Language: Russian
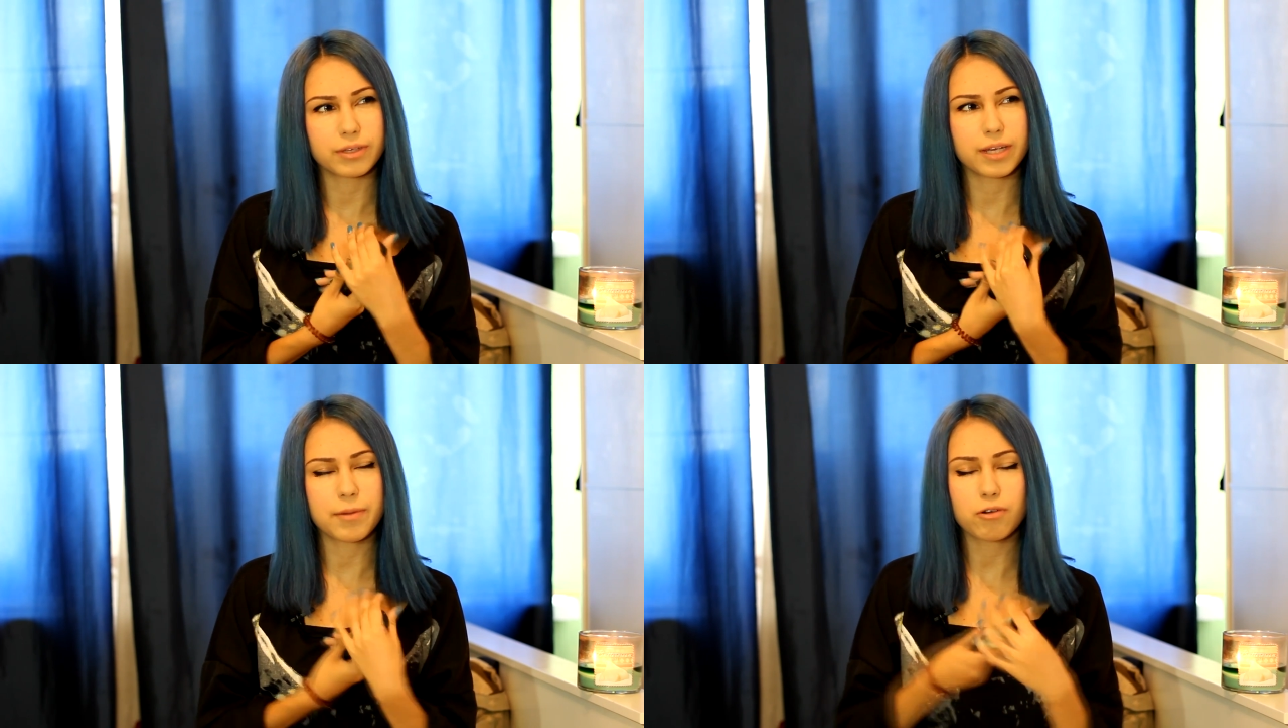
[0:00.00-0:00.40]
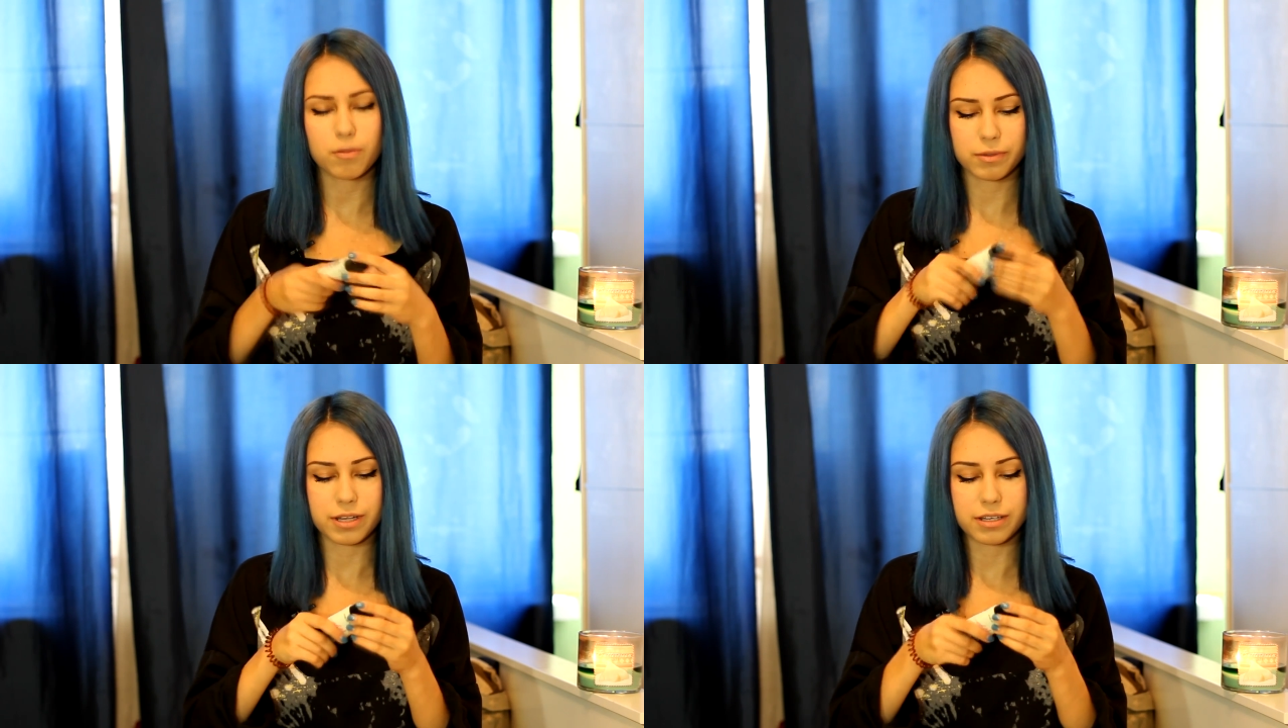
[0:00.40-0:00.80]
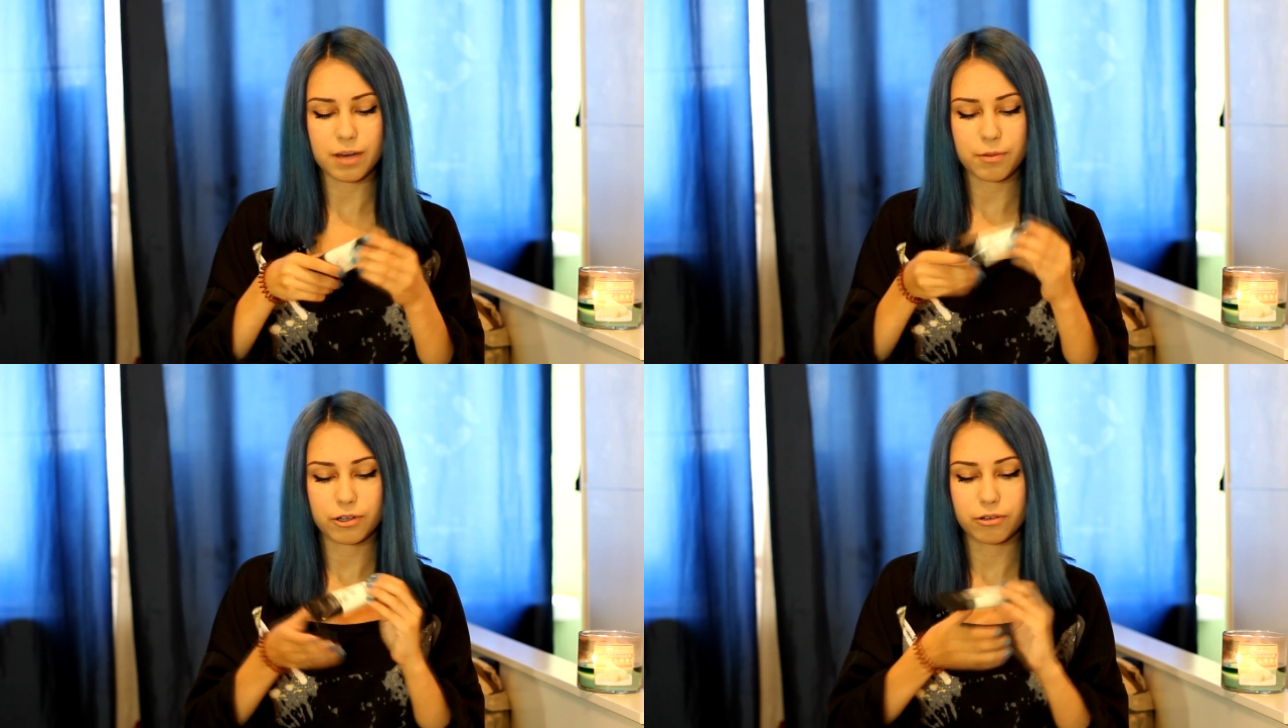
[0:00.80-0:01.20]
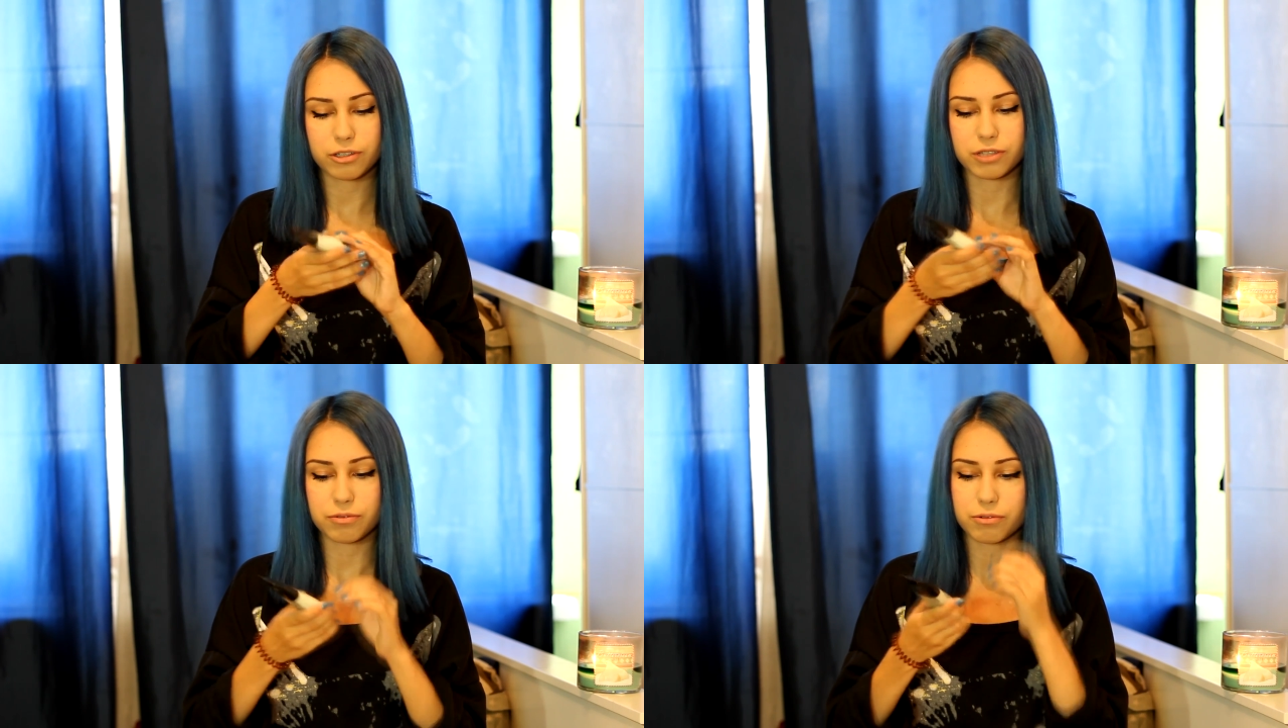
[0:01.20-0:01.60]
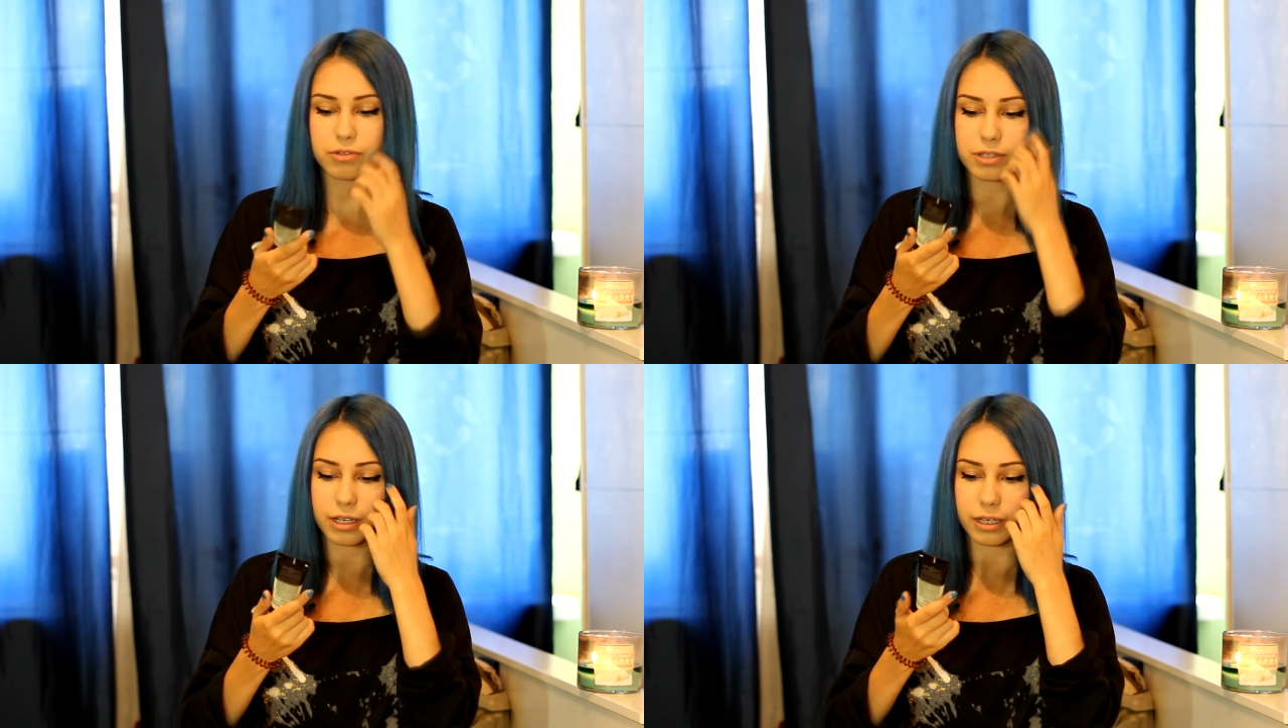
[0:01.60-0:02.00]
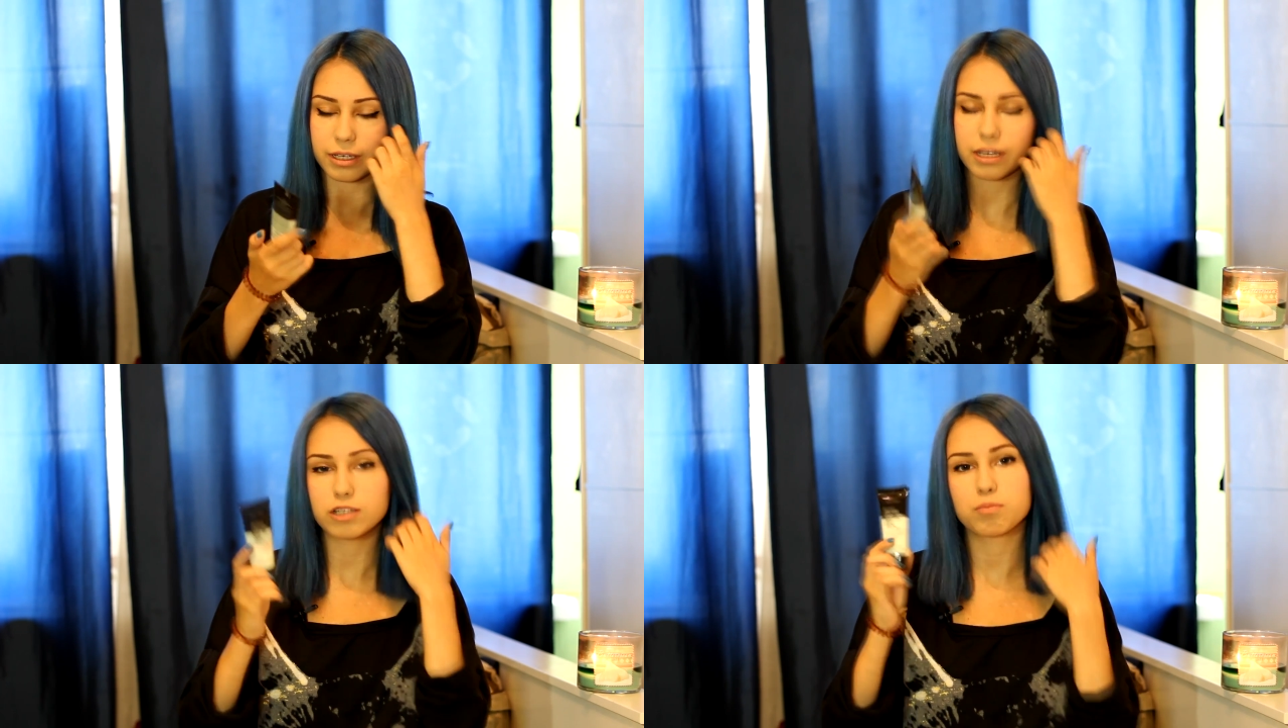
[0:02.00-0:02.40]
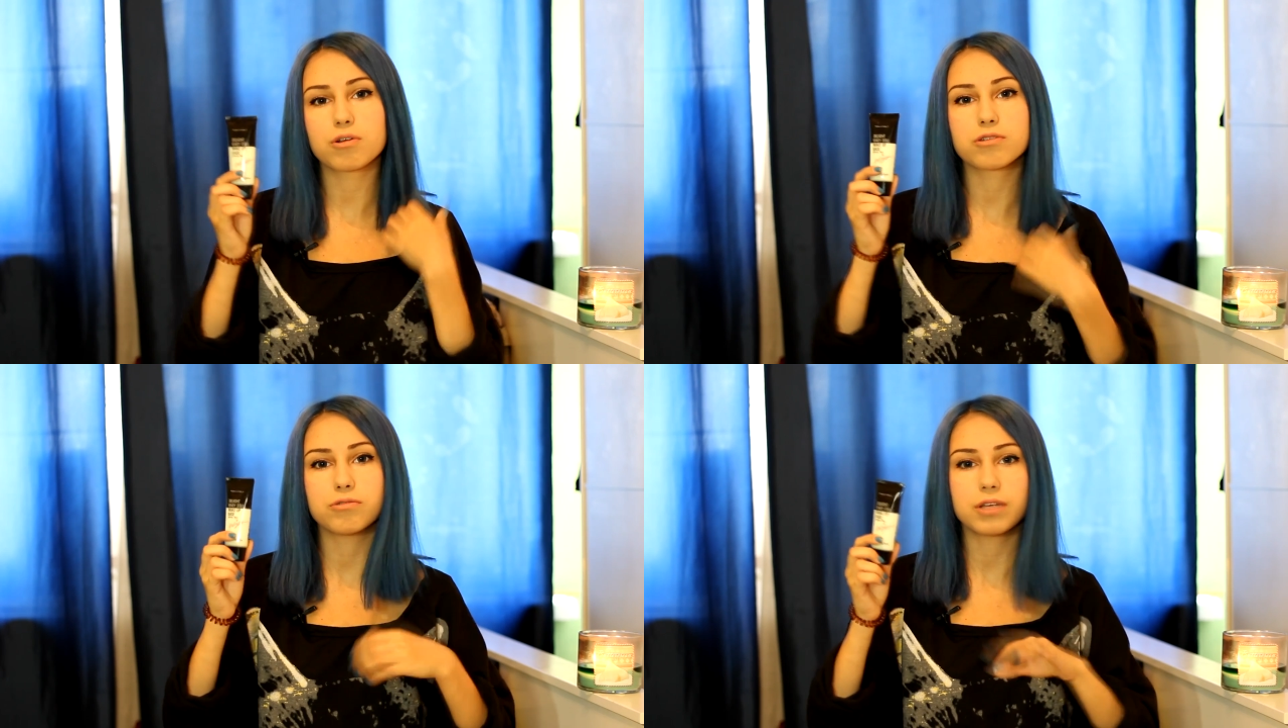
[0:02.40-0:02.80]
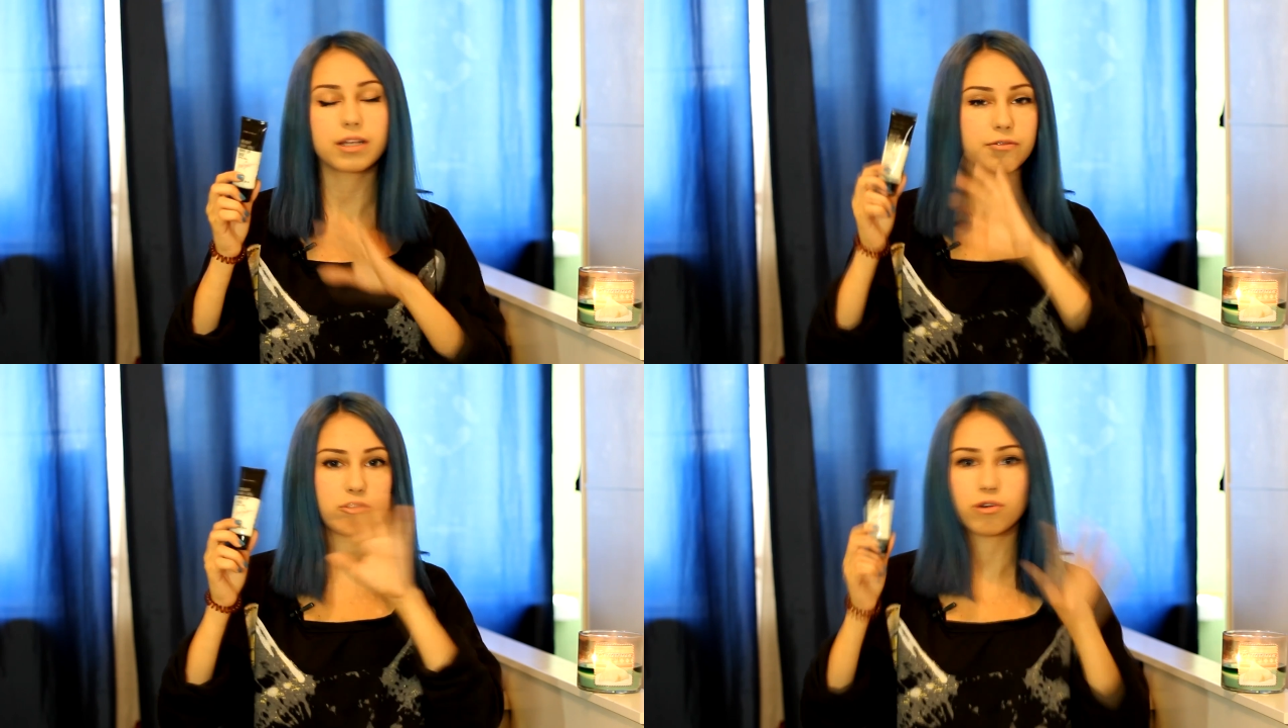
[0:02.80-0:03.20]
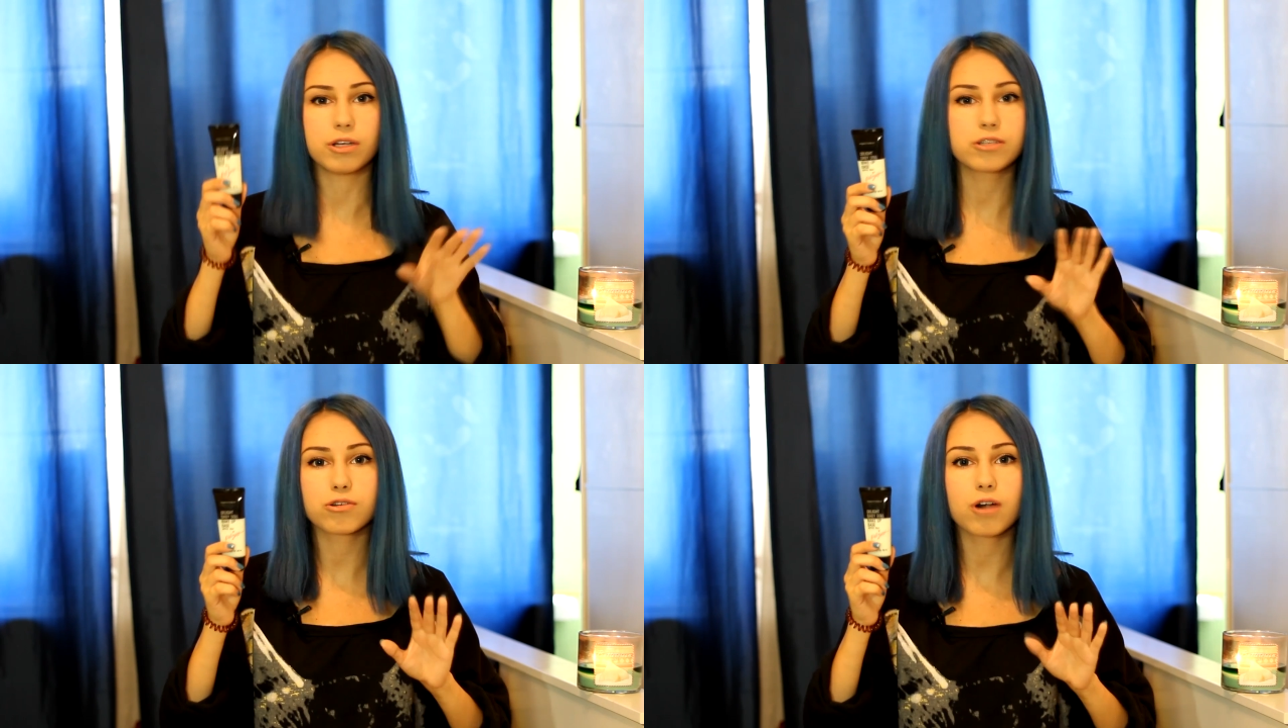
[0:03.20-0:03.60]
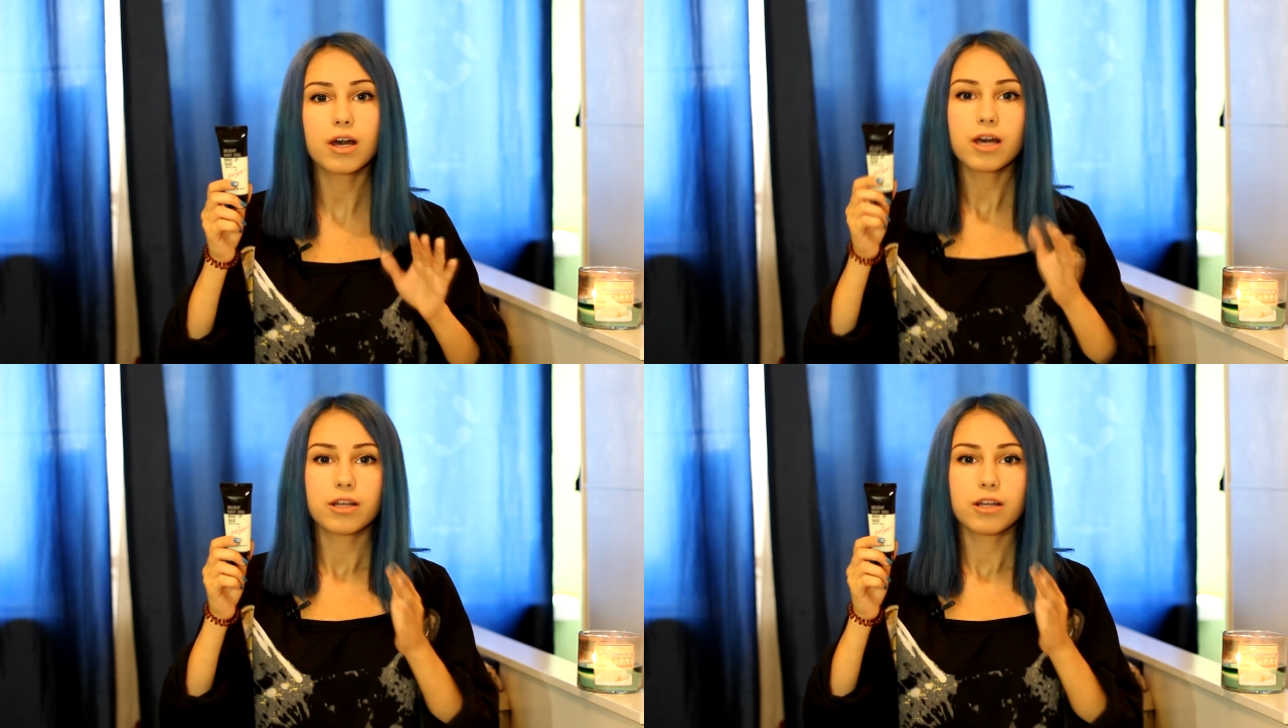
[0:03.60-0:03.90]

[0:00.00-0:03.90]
Я не могу описать запах, но очень вкусно, и я использую не на все лицо.